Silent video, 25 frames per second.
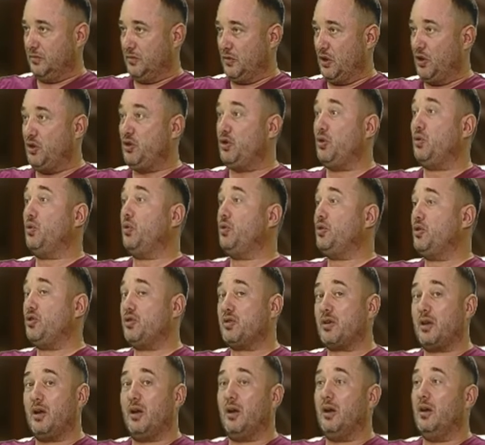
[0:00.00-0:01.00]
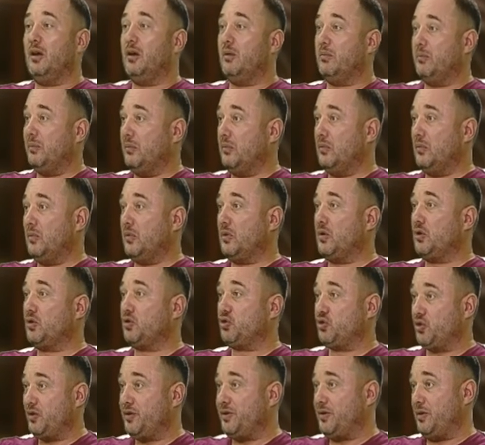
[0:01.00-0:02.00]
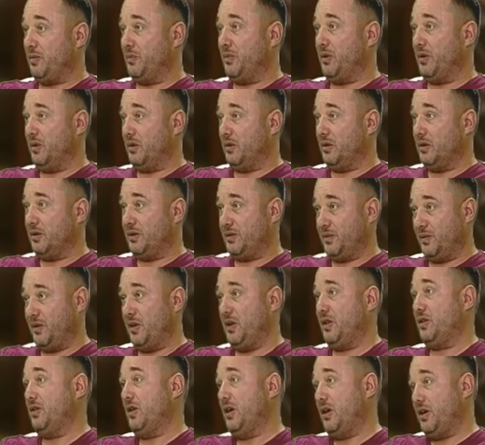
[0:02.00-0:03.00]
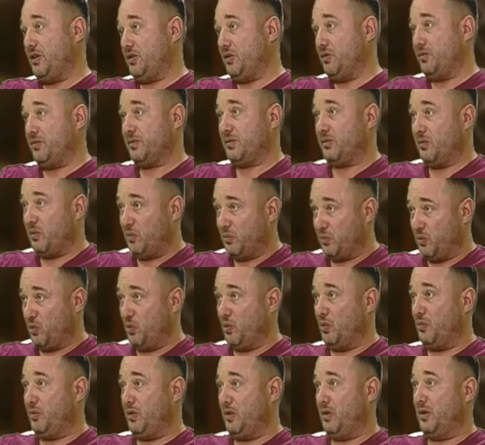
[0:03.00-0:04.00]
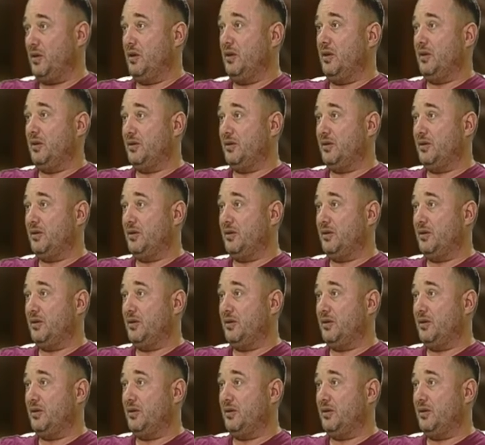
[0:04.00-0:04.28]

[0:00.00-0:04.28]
и тихонечко жить себе на своей даче, в своем домике,